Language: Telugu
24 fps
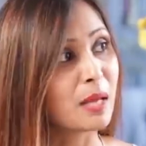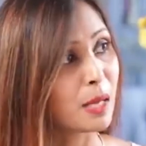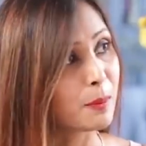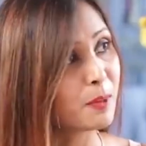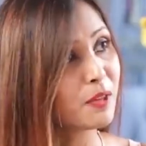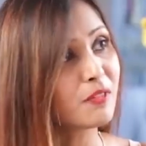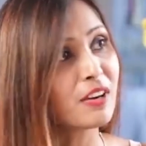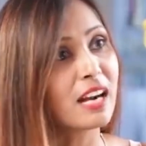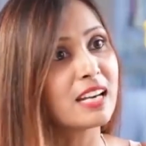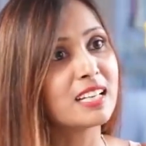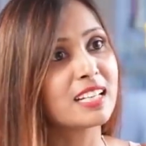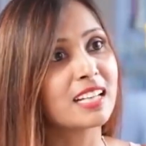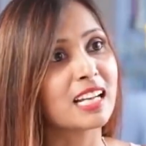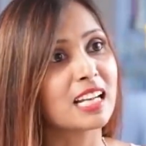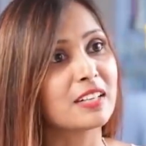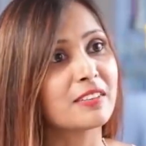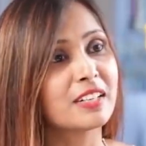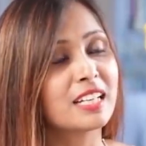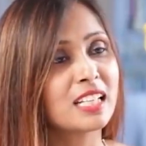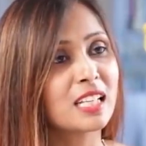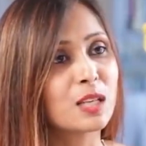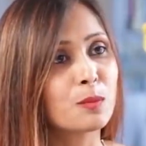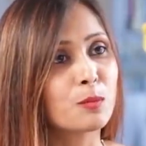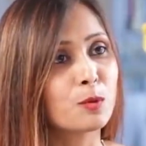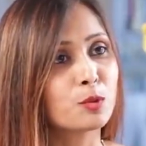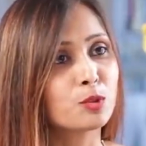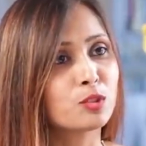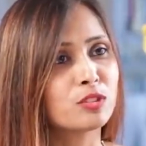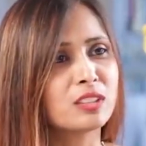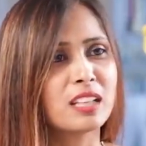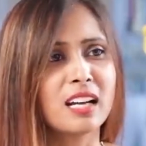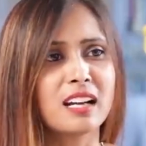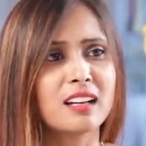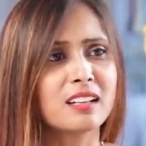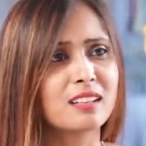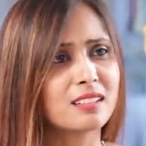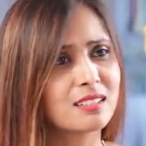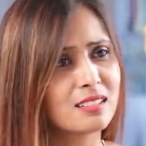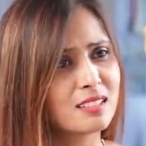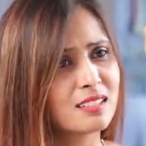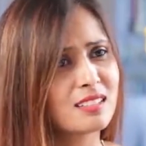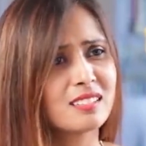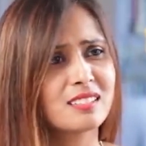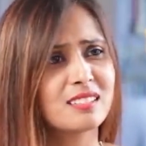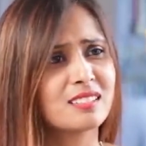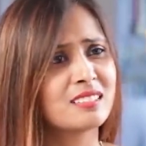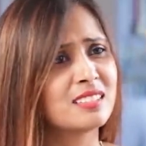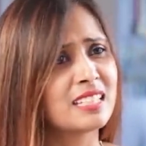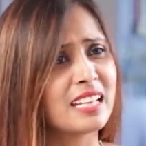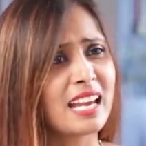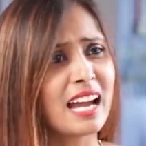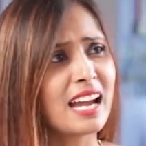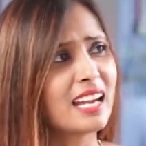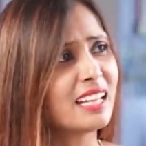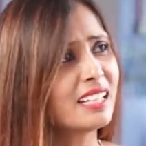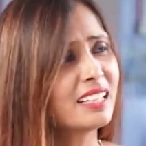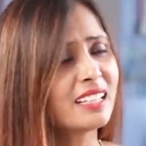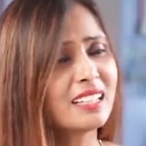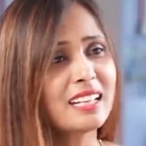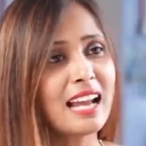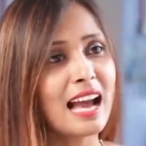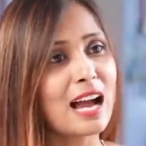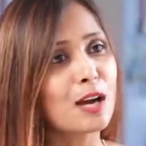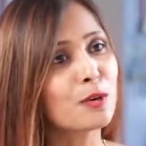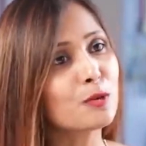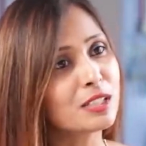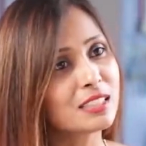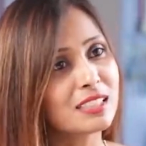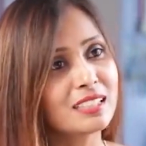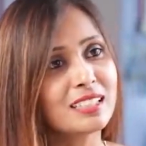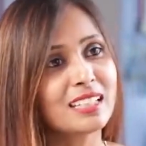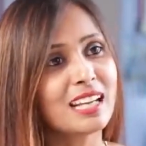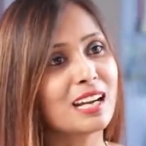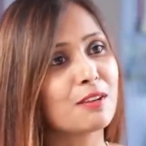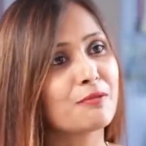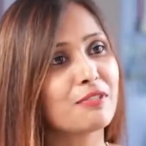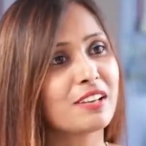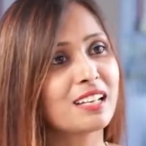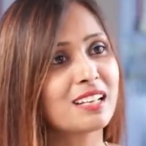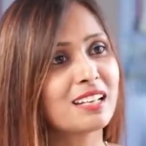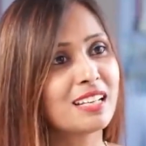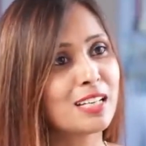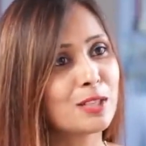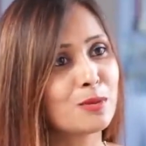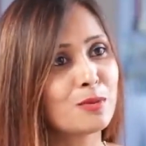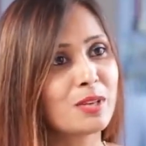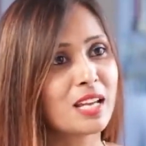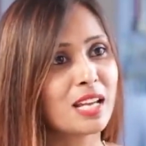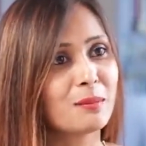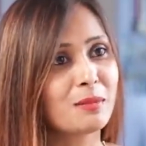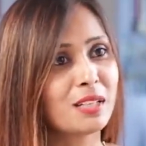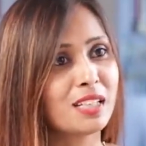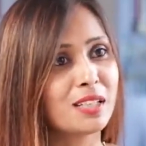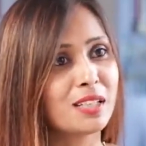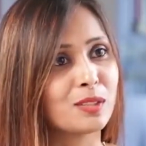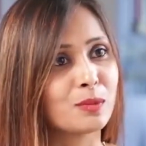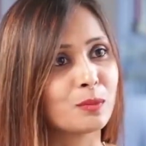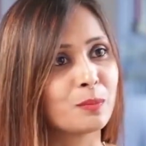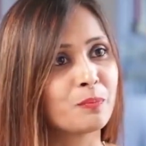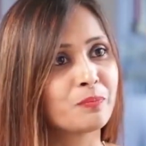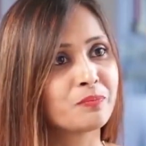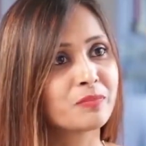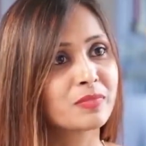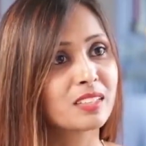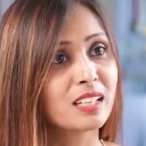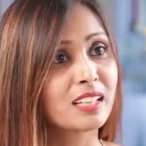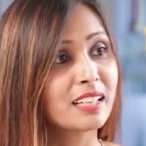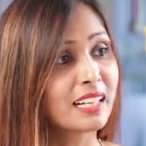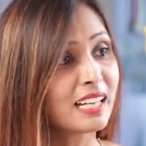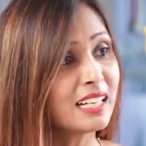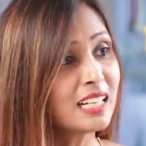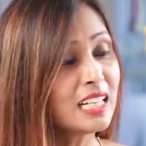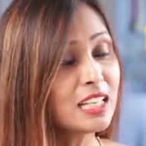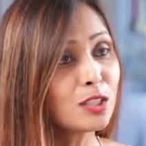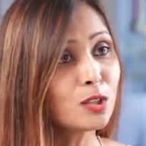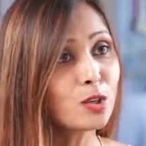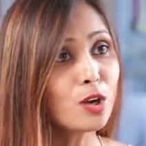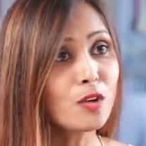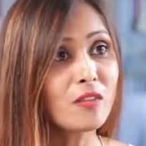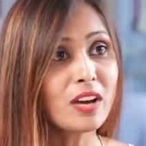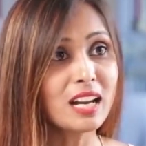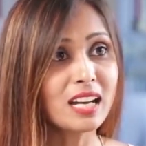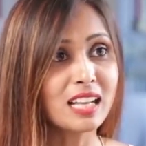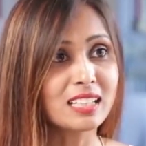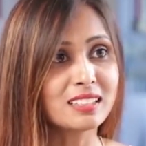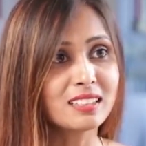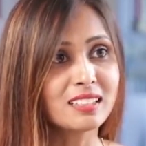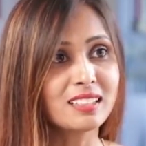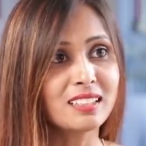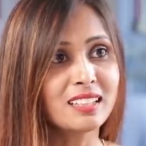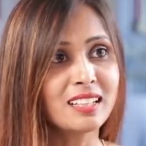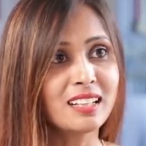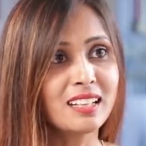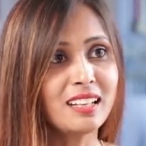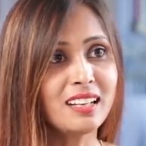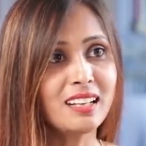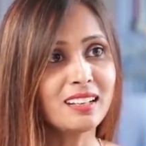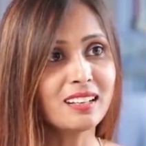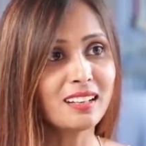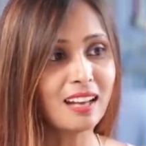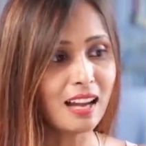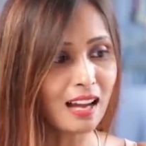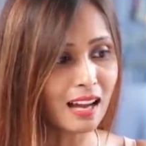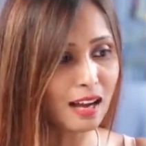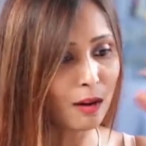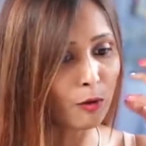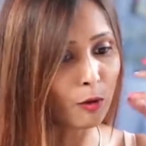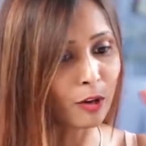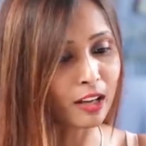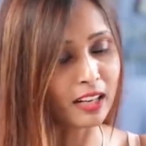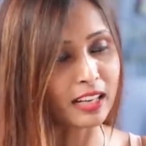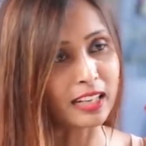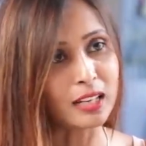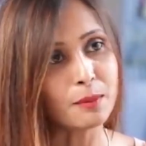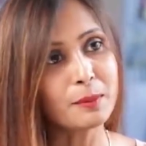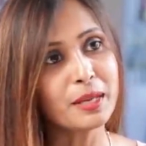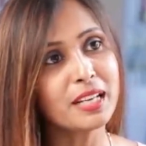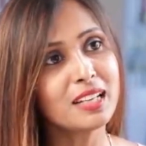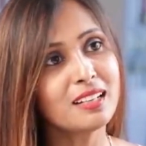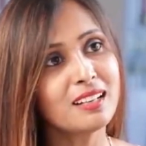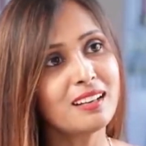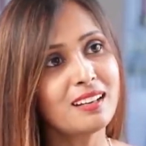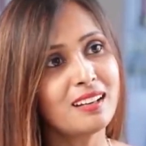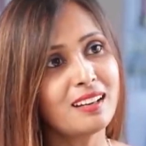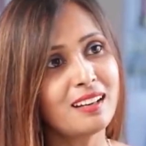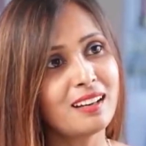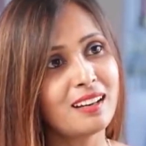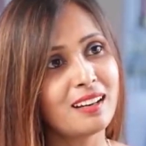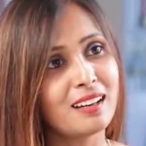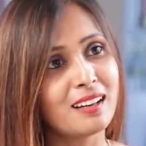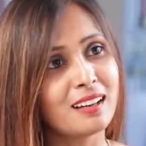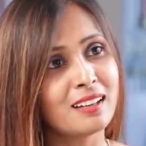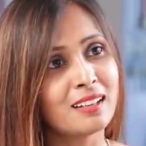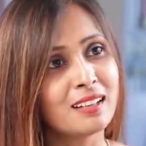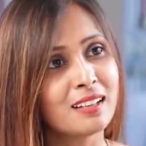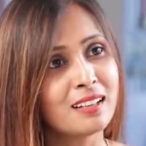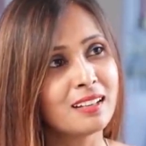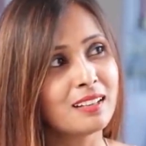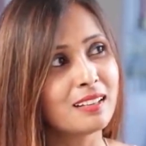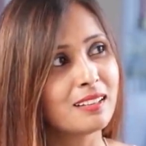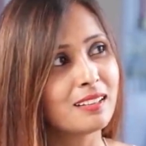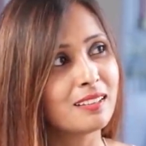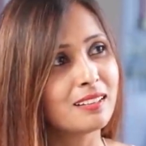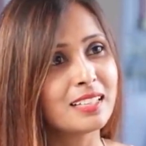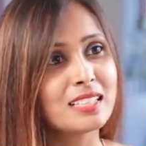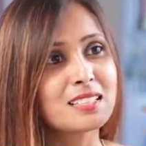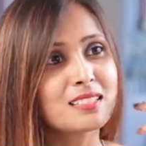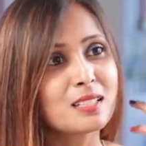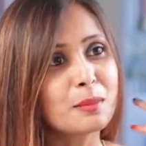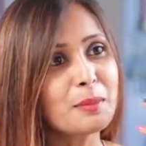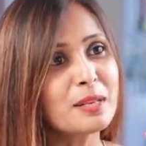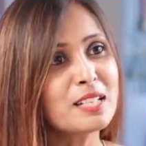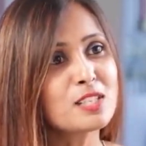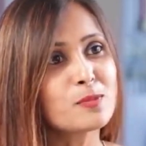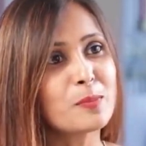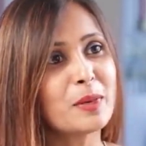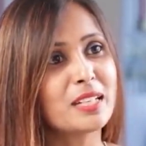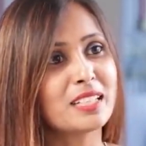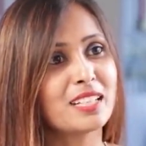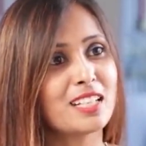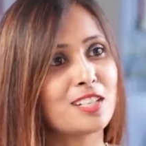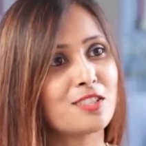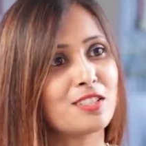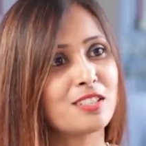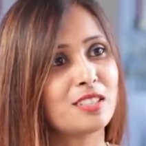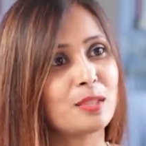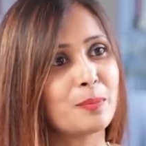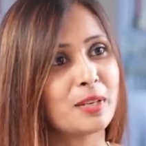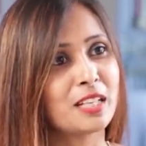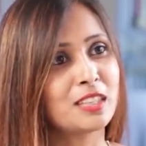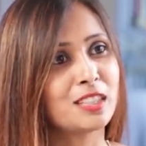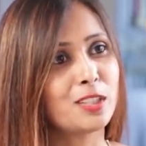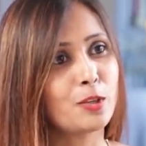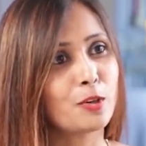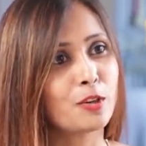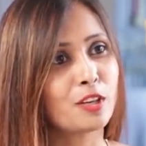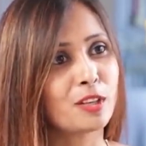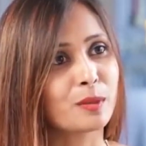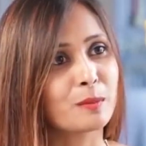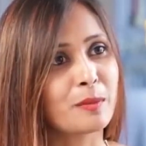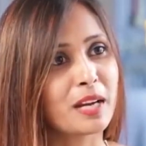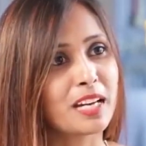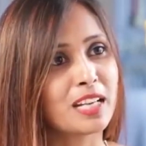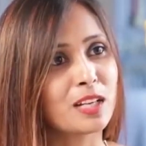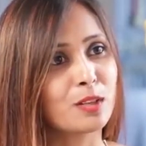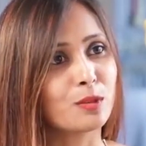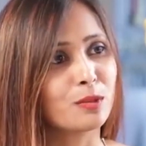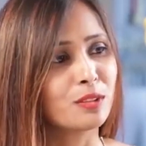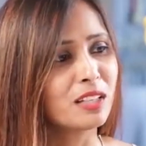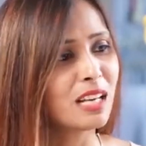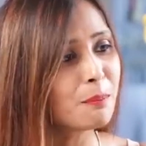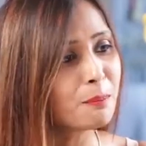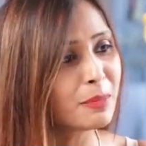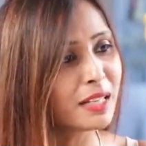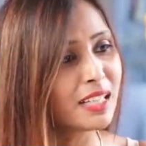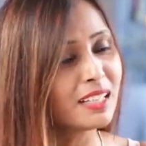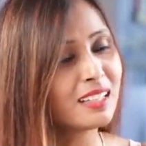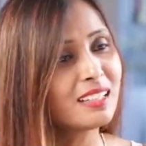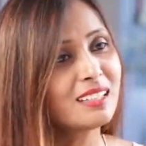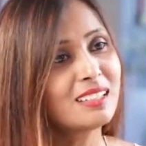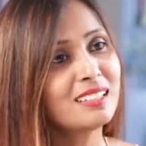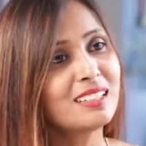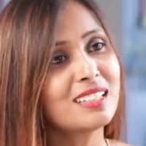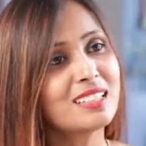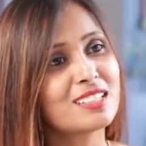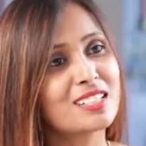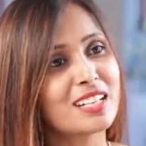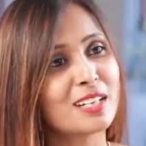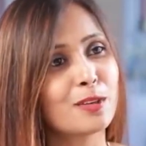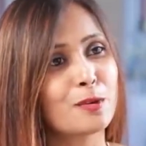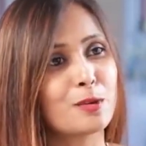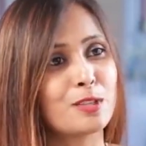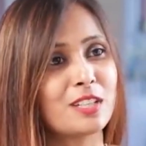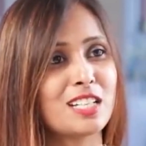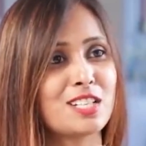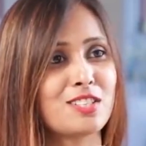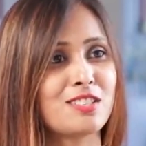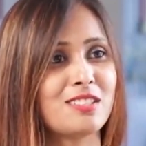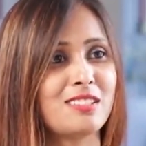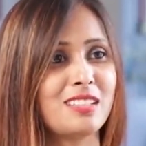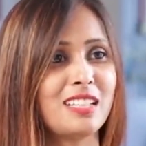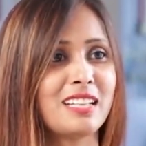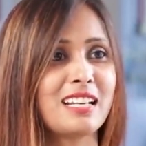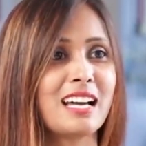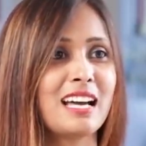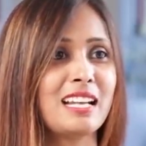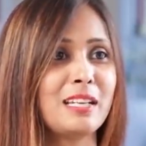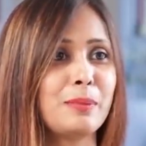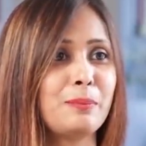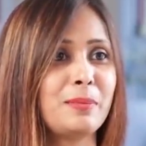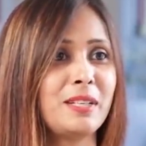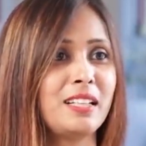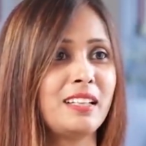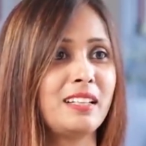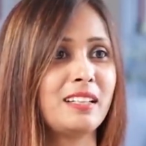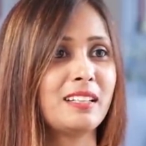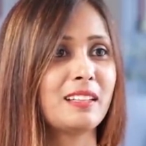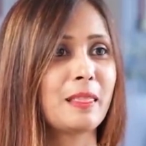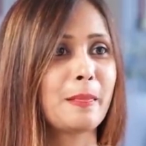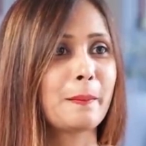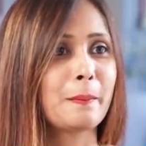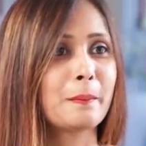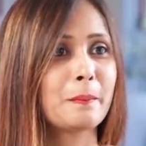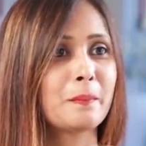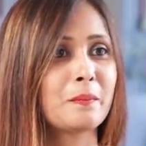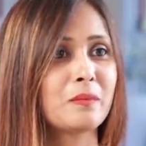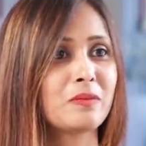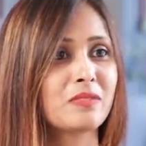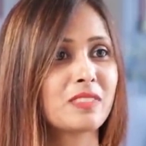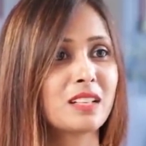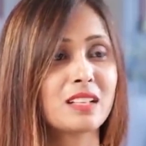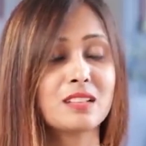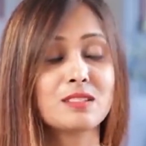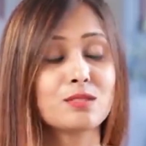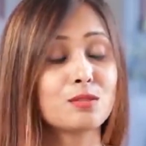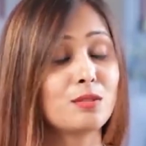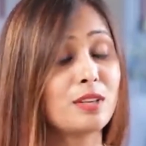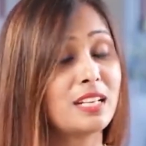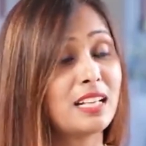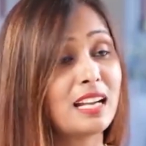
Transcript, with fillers: మేబీ వాడిని కలవడానికి పోతుందా న్యాయంగా నాకు అతనికి అఫేర్ లేదు ఏం లేదు కానీ ఇంట్లో వాళ్ళందరికీ ఒక రకమైన డిస్టర్బెన్స్ పెట్టేసింది ప్రతి ఒక్కరి లో నా పిల్లలని చెడగొట్టేసింది కాలిపీలి సో